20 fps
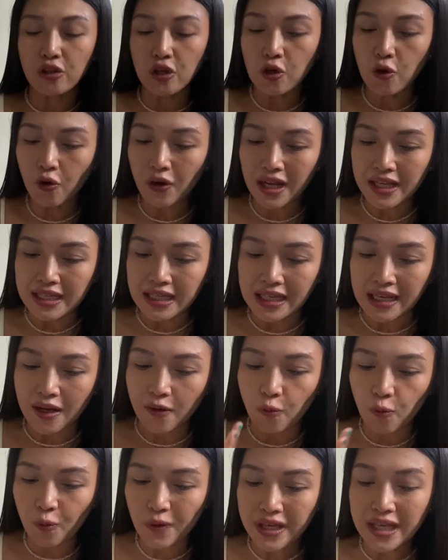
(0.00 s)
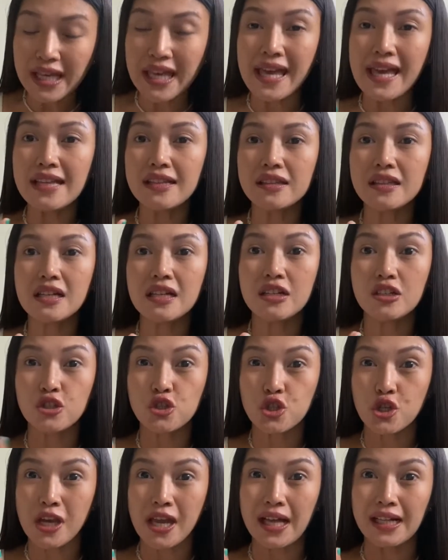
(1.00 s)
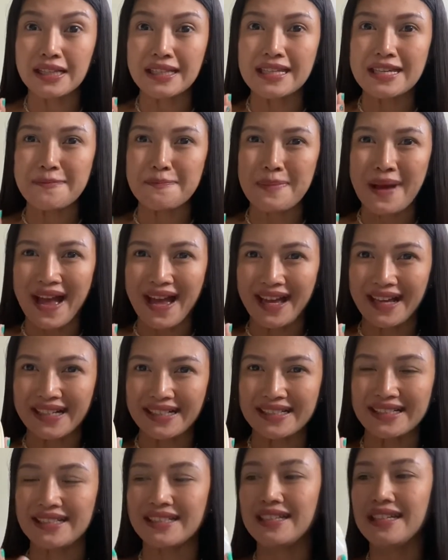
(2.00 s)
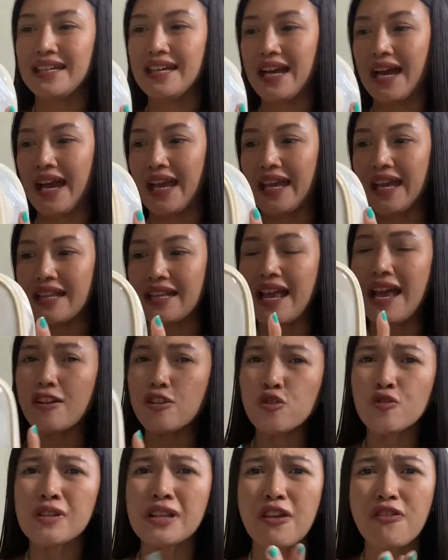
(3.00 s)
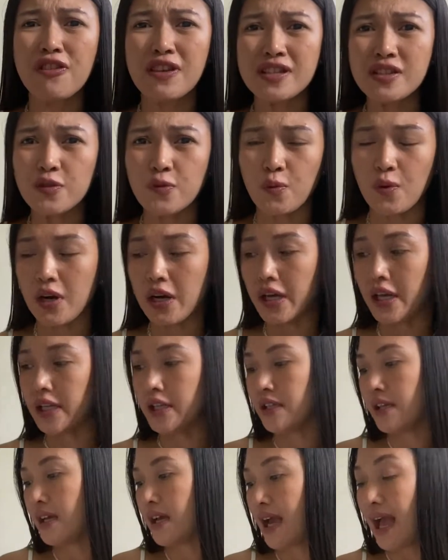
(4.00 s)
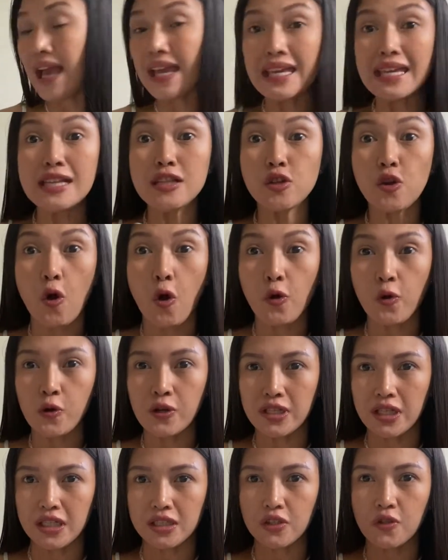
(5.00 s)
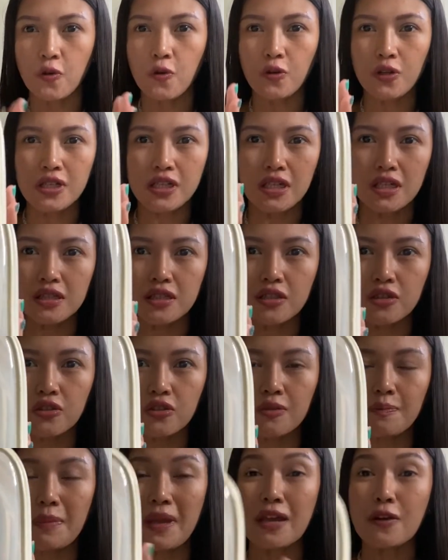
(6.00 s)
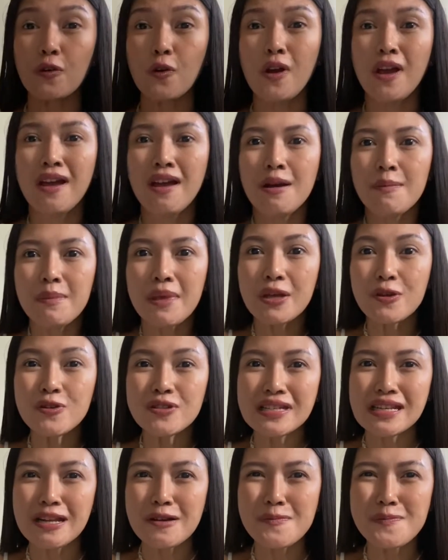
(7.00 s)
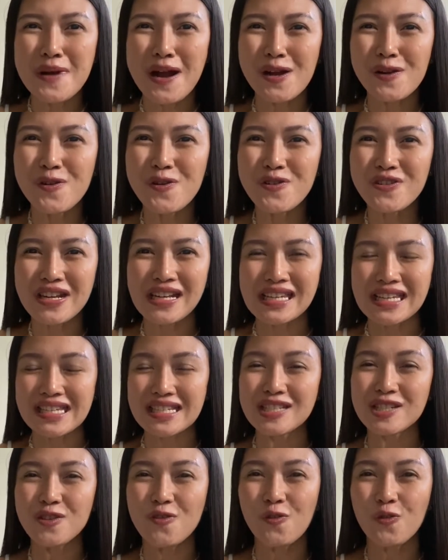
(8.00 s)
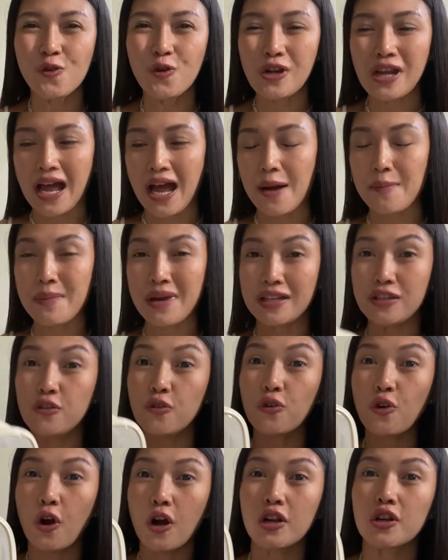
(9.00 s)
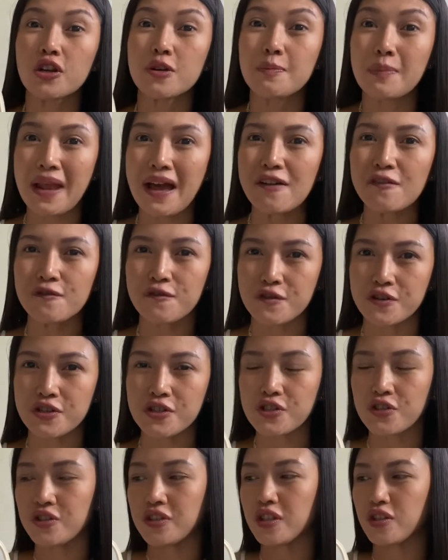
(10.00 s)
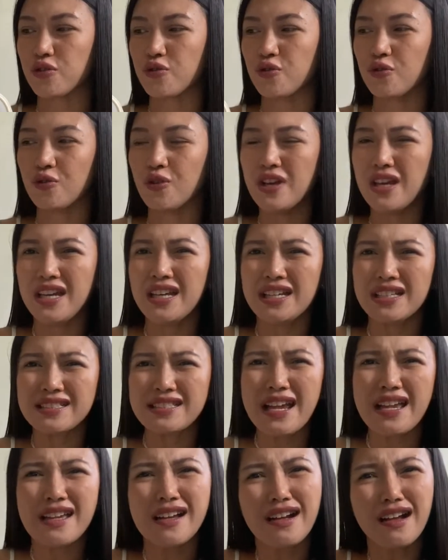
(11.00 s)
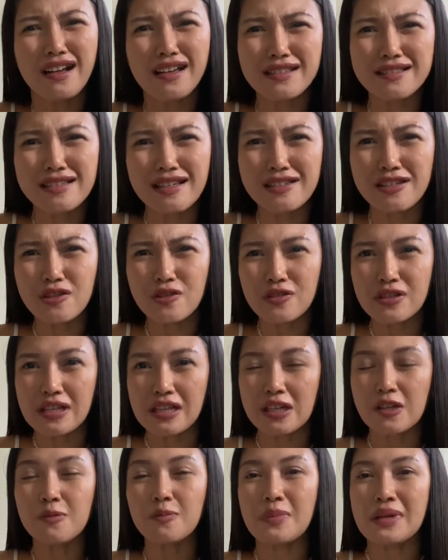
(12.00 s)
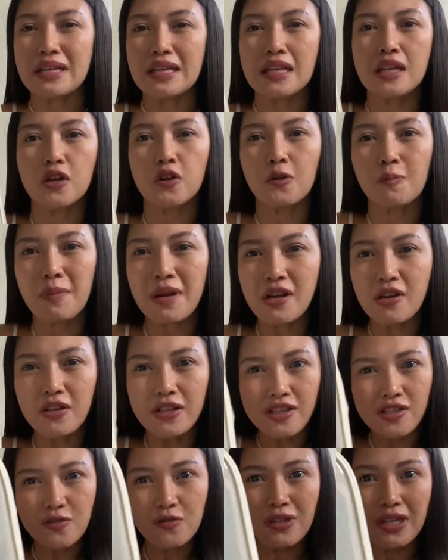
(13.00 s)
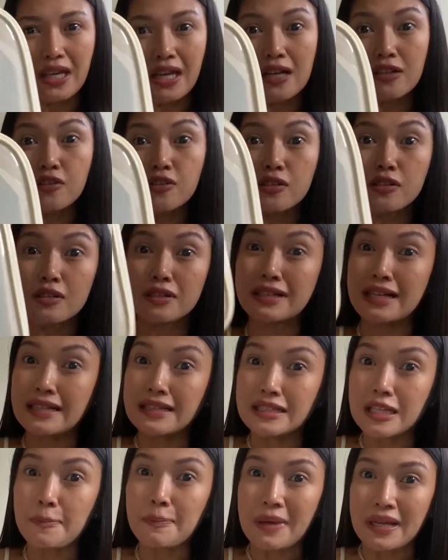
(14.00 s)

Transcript: yung kanilang weekend jelly bag. Ayan. Actually, this one, ay ah, in coconut. Coconut ito. Pero, meron silang bagong release, yung gulaman, yung color black version nito. Sayang nga, isa na yun nilang yung binili ko. Pero it's okay. Ang ganda pa